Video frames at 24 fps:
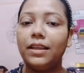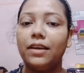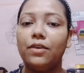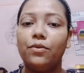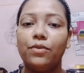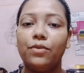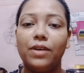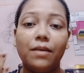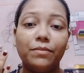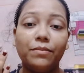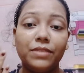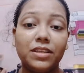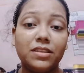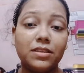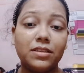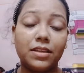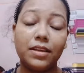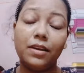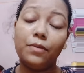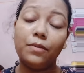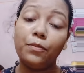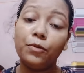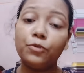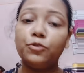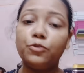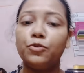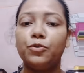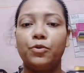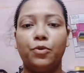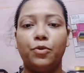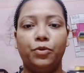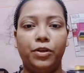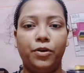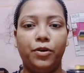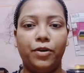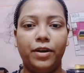থেকেও না আমাদের স্কিনে প্রচুর
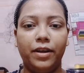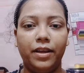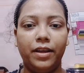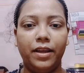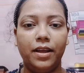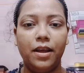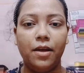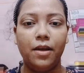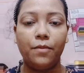ক্ষতি করে